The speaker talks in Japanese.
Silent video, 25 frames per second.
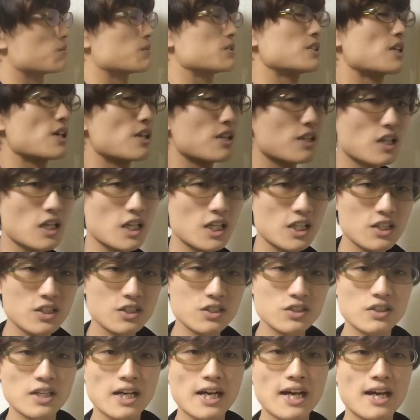ドも選
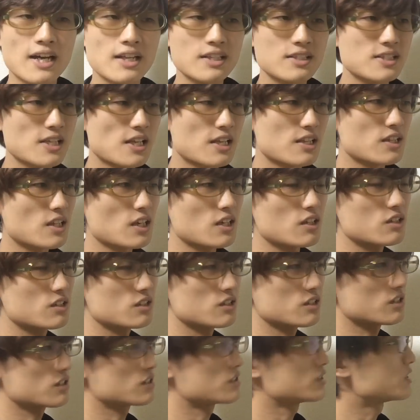択選
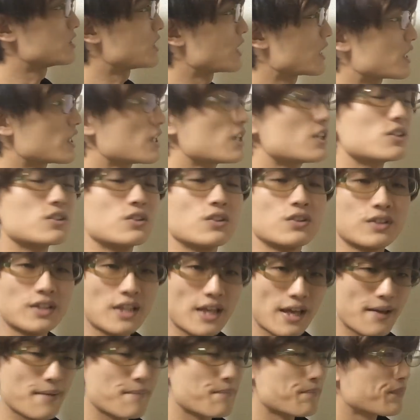択できるの
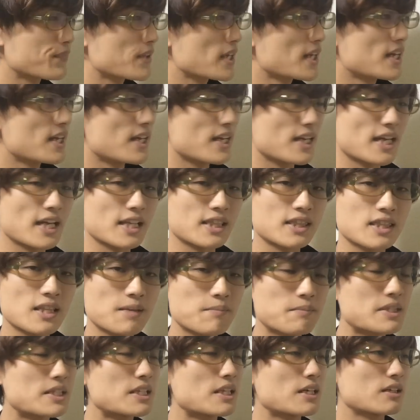でやっ
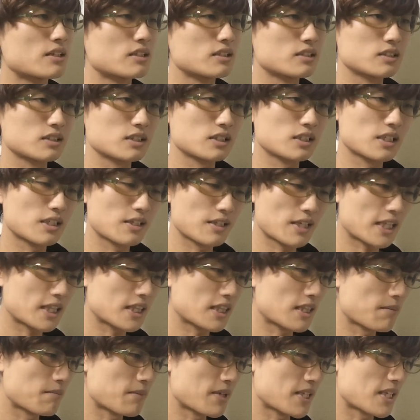てみてやっ
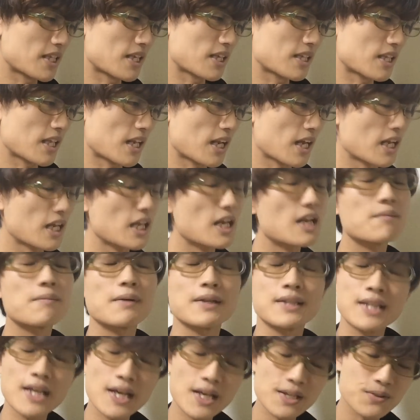てみていただけれ
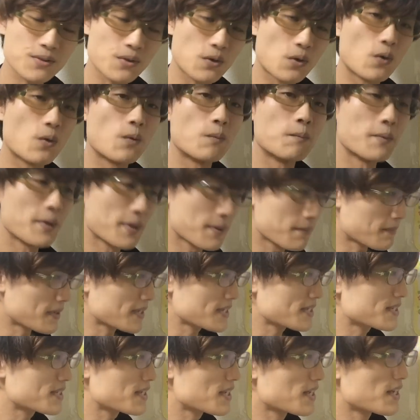ばなと思い
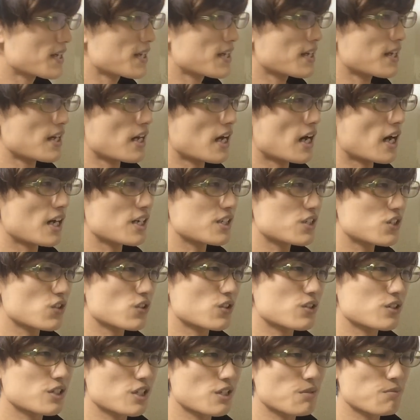ます。あ一
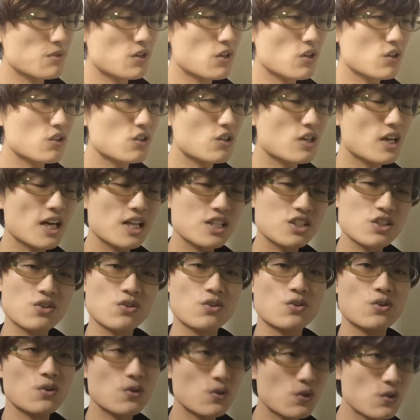応 s i m ク解除
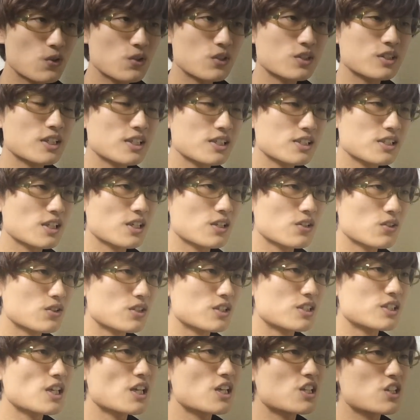の方法ですけど
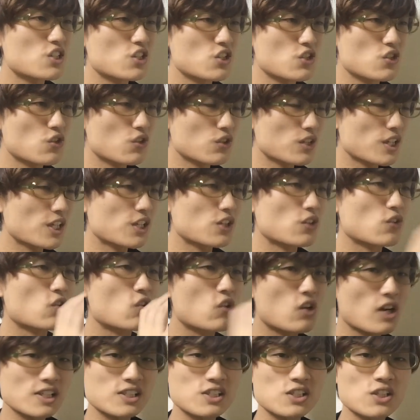2015年の
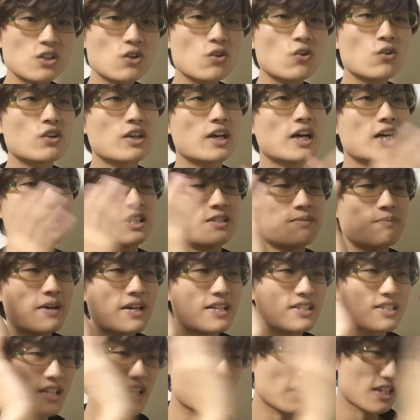5月以降に発
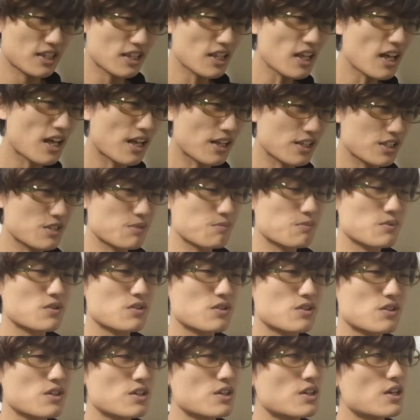売された
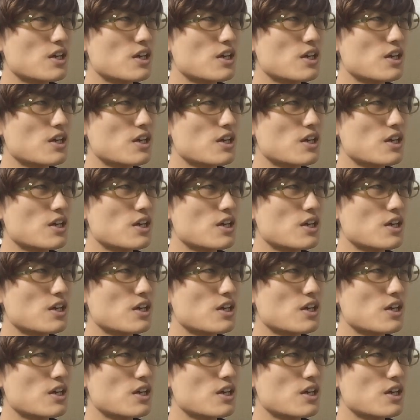SIM、